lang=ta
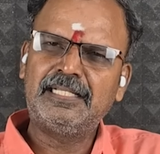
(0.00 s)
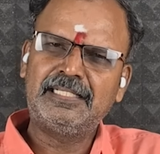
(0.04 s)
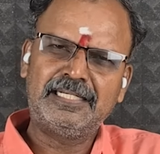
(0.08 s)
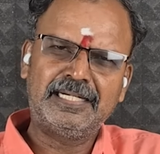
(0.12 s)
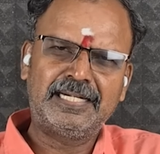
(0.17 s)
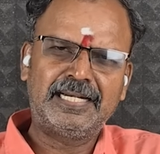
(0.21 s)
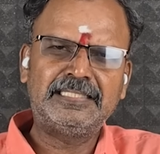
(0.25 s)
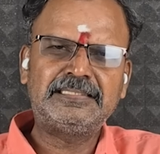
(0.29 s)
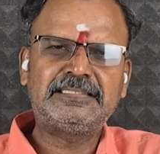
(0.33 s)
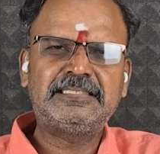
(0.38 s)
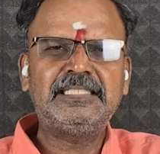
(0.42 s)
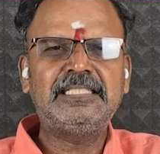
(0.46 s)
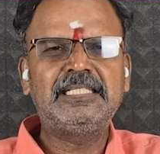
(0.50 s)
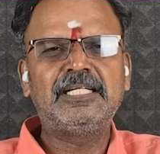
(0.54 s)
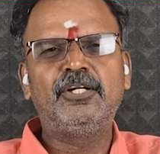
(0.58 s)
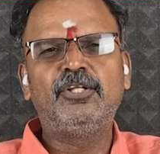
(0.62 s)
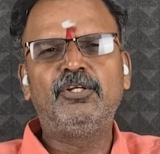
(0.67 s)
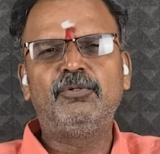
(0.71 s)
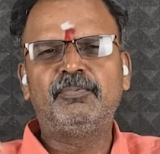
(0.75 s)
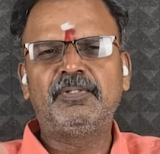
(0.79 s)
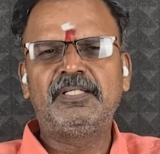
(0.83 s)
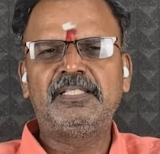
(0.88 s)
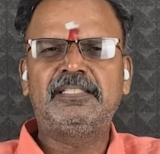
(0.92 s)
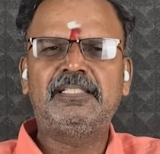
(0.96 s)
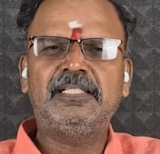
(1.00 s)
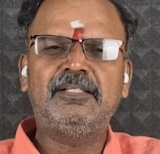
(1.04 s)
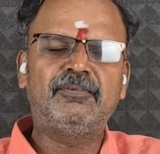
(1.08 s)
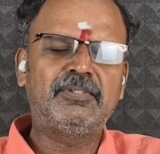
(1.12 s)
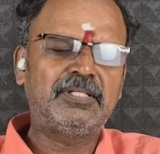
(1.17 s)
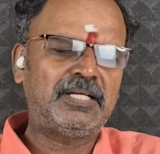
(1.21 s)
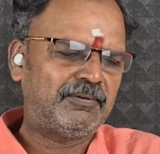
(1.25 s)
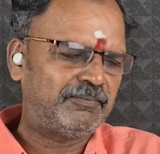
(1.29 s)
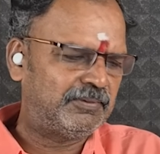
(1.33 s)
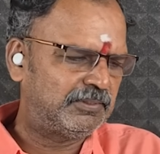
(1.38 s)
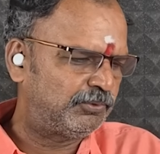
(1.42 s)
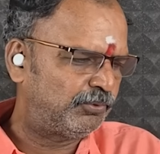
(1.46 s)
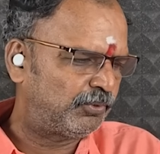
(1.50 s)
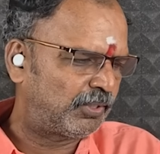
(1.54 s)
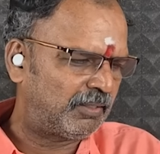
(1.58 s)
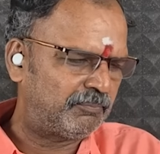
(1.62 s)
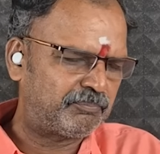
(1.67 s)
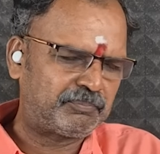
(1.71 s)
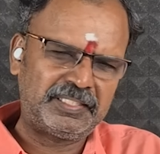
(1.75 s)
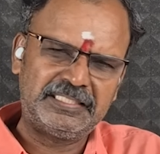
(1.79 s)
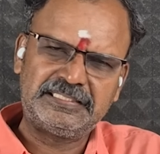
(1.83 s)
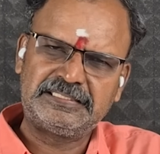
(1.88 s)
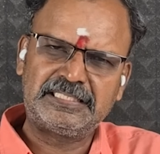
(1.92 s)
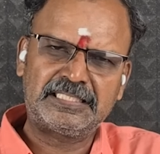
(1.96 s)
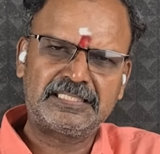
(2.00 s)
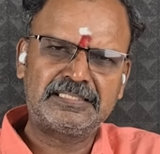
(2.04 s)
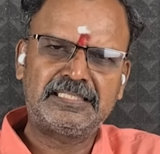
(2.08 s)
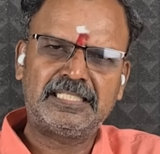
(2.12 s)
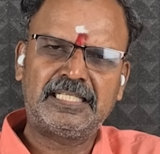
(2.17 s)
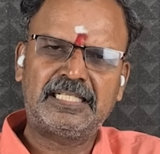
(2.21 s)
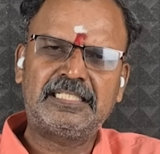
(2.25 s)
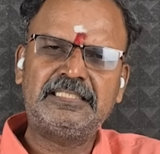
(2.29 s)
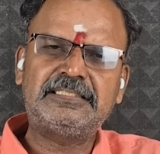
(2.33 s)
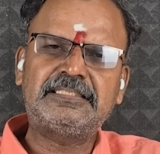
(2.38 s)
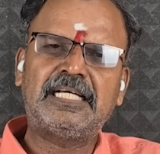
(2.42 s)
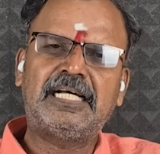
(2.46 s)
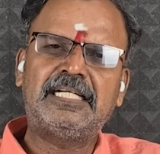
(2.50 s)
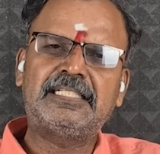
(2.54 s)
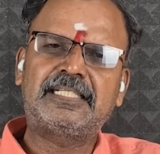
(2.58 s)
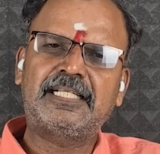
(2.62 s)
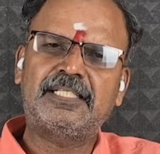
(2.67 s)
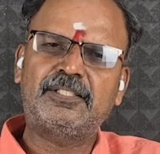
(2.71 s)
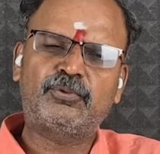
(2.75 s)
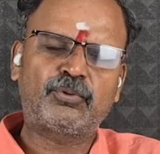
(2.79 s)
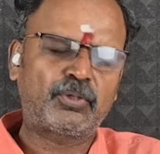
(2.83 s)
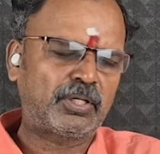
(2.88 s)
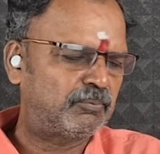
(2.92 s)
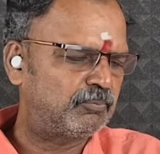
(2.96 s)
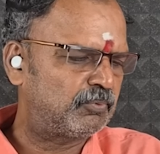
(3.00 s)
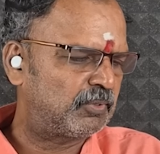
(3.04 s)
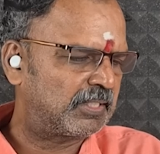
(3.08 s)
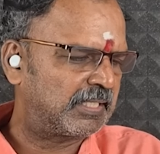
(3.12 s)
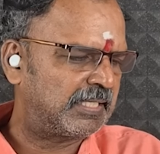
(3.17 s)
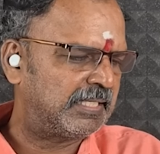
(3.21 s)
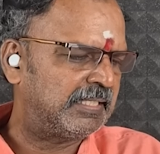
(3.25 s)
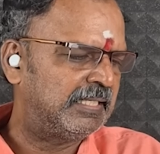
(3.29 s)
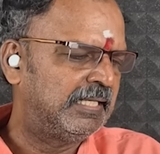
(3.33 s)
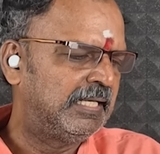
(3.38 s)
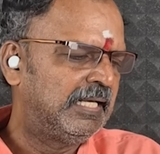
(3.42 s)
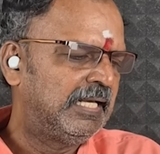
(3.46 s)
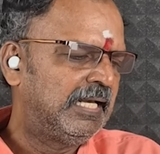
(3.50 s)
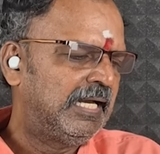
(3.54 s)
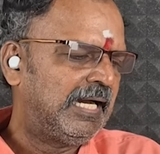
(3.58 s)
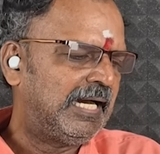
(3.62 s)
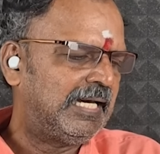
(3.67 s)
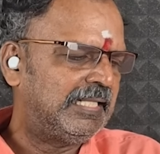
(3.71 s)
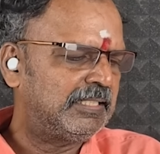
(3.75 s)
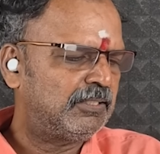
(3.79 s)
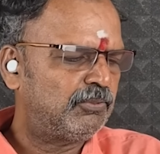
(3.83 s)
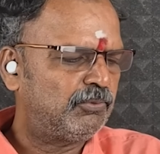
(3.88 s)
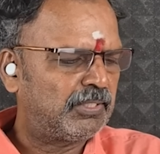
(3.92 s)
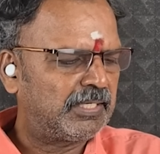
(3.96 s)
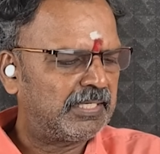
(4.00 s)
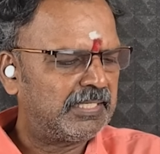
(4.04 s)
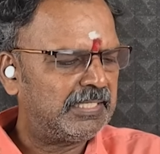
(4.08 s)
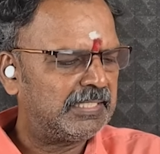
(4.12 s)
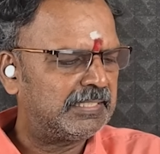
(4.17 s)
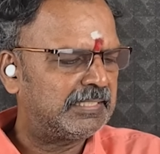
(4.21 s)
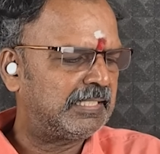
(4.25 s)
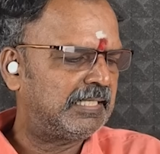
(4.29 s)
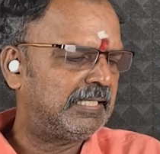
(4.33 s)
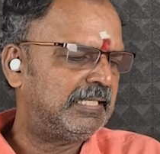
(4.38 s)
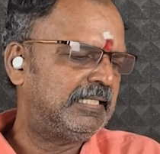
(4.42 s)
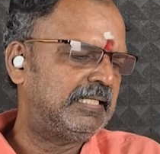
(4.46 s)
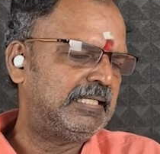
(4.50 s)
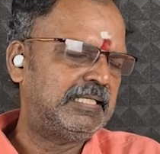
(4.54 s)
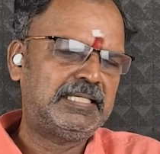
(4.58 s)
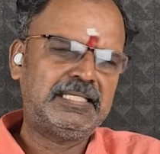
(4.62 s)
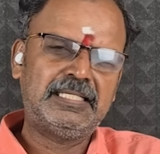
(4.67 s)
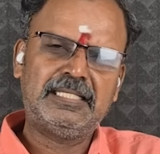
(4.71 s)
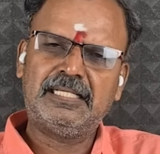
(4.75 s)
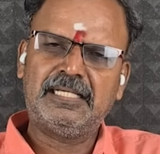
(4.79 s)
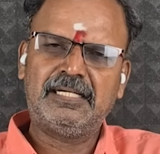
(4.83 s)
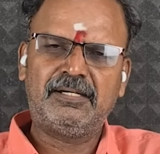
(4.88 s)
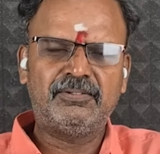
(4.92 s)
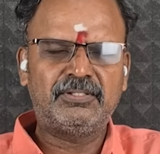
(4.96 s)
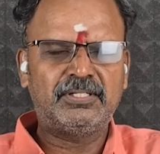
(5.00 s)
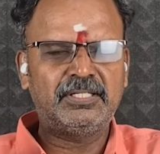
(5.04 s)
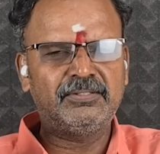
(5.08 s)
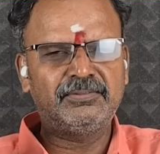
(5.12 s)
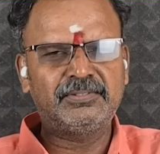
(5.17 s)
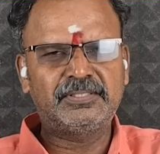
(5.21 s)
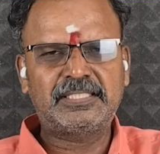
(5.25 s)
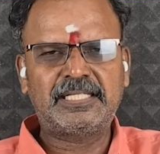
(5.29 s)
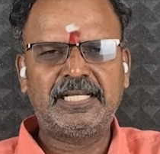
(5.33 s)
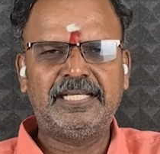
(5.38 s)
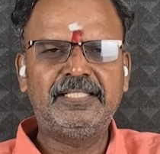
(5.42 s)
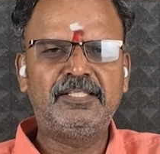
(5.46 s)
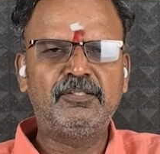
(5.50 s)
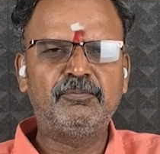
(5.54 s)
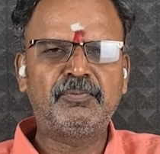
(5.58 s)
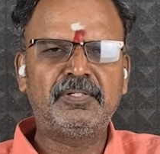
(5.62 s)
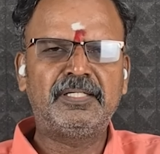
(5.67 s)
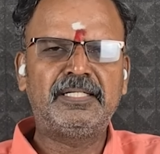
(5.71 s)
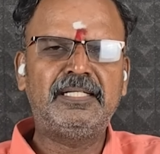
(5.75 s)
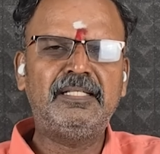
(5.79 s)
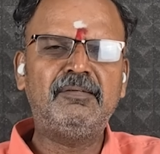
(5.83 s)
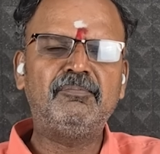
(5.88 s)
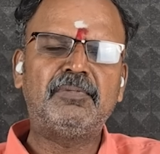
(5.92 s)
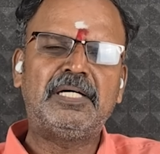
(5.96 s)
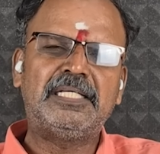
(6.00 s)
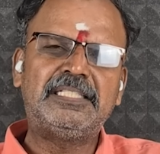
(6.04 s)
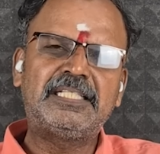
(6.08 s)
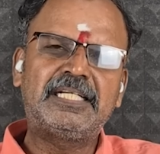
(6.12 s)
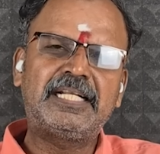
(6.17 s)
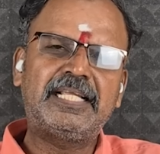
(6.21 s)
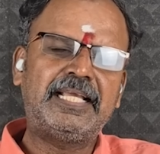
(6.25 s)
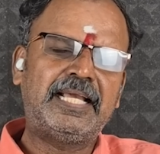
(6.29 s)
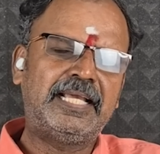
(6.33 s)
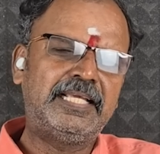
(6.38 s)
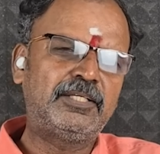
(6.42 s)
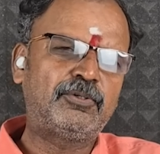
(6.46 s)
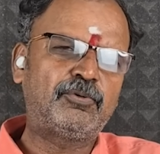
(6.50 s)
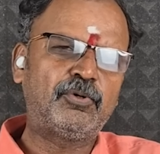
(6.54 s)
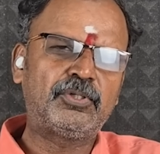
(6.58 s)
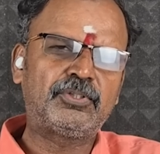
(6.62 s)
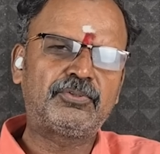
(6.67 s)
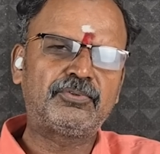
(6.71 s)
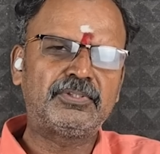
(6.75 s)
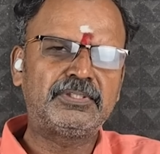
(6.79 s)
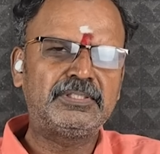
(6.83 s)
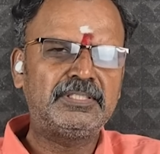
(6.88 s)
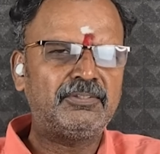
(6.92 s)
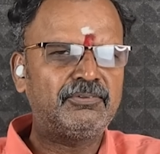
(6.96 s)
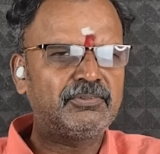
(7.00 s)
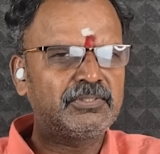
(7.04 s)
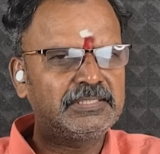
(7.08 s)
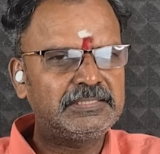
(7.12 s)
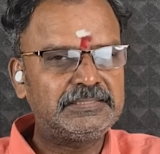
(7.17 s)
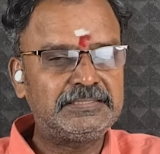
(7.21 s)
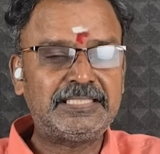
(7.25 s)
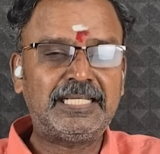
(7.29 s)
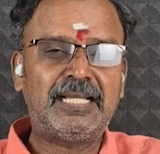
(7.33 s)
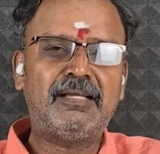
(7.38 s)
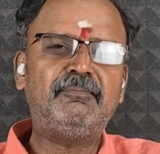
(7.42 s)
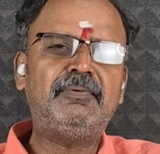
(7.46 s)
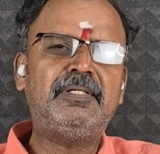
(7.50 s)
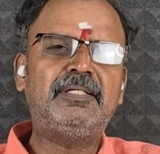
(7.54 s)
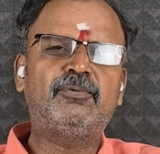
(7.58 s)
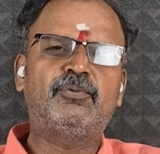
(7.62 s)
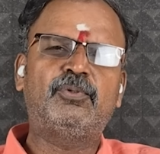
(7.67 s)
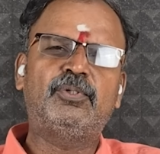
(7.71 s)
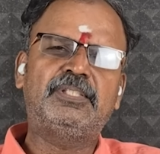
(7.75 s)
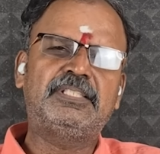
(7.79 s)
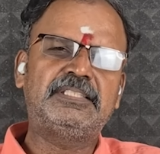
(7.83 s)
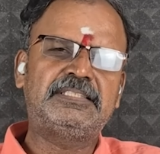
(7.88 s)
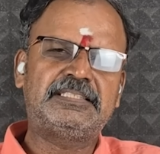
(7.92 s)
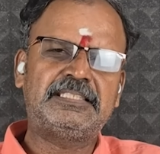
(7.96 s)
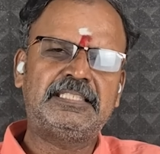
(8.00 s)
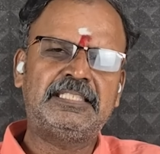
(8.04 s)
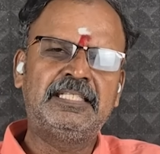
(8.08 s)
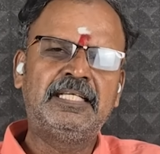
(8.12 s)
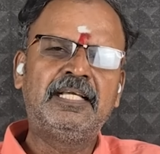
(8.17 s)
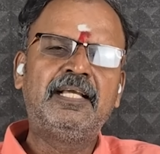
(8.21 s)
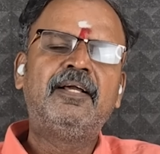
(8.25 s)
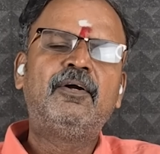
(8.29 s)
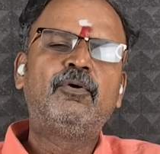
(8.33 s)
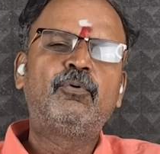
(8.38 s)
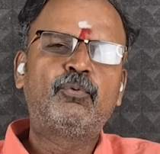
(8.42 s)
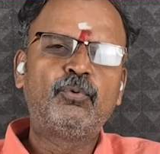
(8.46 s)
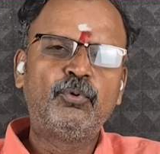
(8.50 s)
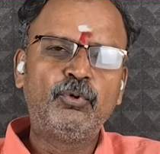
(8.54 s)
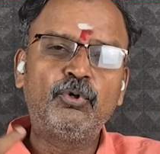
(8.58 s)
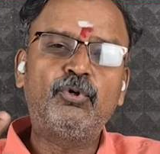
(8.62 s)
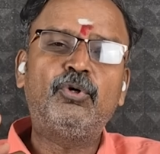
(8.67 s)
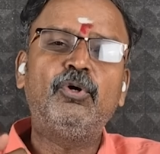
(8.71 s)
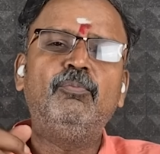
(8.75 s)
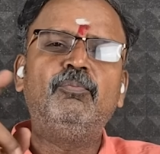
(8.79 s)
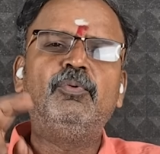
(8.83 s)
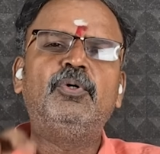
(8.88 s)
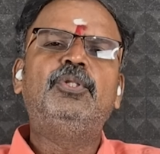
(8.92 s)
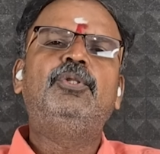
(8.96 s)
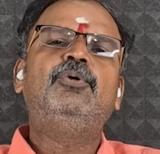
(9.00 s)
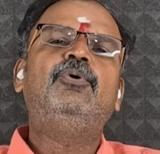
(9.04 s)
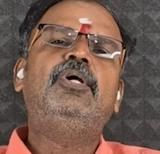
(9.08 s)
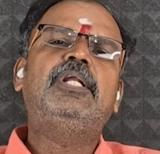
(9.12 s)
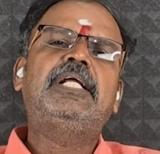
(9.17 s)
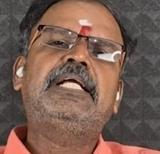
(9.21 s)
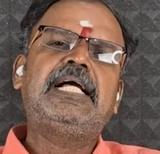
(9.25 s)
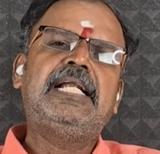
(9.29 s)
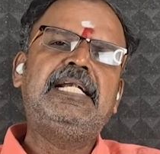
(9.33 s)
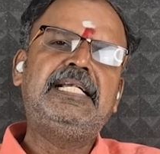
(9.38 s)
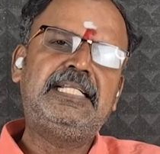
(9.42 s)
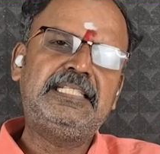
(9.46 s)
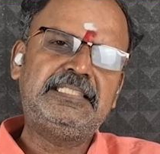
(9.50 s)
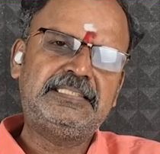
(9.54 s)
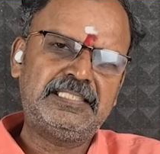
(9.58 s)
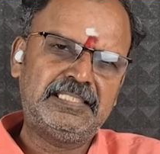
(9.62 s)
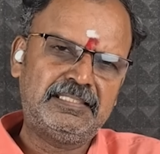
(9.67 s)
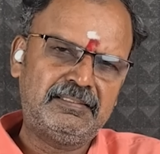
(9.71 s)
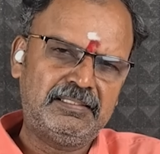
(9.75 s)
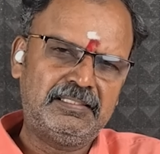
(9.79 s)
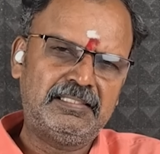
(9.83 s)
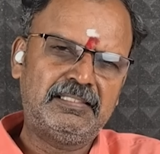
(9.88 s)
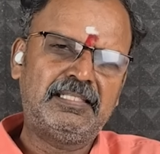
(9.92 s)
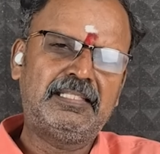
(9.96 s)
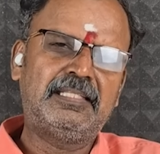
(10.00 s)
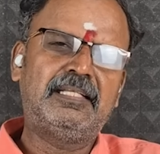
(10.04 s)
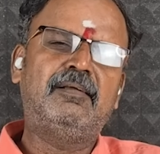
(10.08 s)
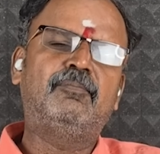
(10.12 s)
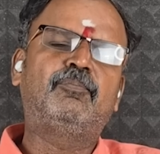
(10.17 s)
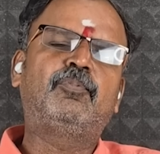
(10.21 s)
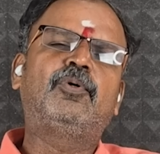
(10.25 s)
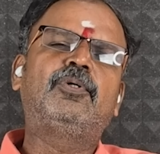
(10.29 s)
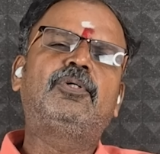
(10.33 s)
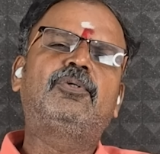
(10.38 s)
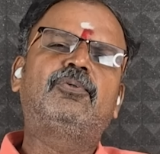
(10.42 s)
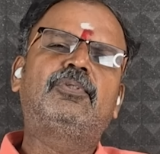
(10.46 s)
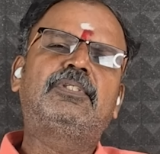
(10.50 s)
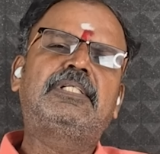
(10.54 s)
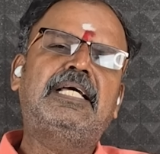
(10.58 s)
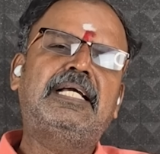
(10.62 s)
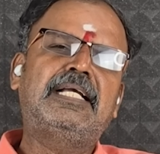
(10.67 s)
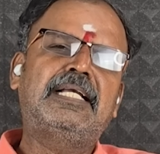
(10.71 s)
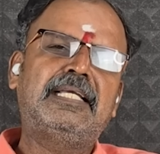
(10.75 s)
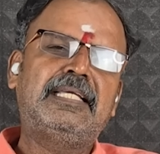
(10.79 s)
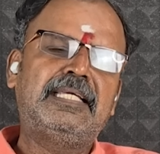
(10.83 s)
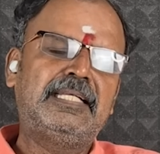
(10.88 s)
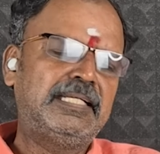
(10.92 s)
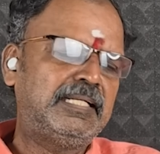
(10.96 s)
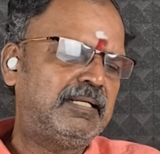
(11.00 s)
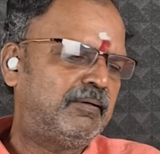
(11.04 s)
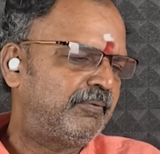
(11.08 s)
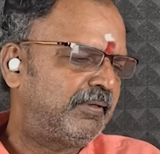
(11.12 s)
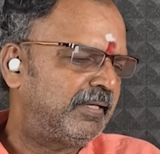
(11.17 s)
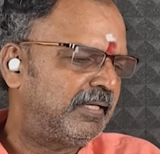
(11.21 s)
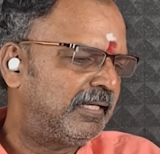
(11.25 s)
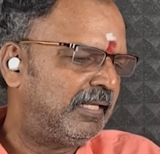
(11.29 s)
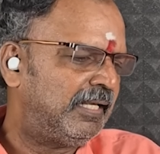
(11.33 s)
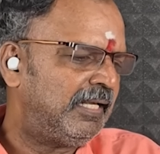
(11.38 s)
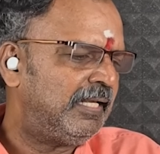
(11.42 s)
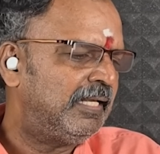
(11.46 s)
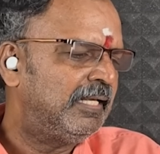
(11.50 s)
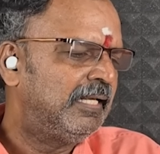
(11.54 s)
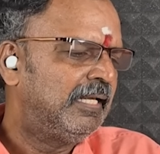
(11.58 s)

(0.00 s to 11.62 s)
இணைச்சி இழிவுபடுத்தி இவர் அவதூறாக பேசியிருந்தார் சாட்டை துறைமுருகன் அதுக்கு உடனே அதனால் அவரை கைது பண்ணி மதுரை ஹைகோர்ட் வந்து அவருக்கு ஜாமீன் கொடுத்துச்சு கொடுக்கும்போது ஒரு கண்டிஷன் அதில் போட்டு விட்டாங்க என்ன அப்படின்னா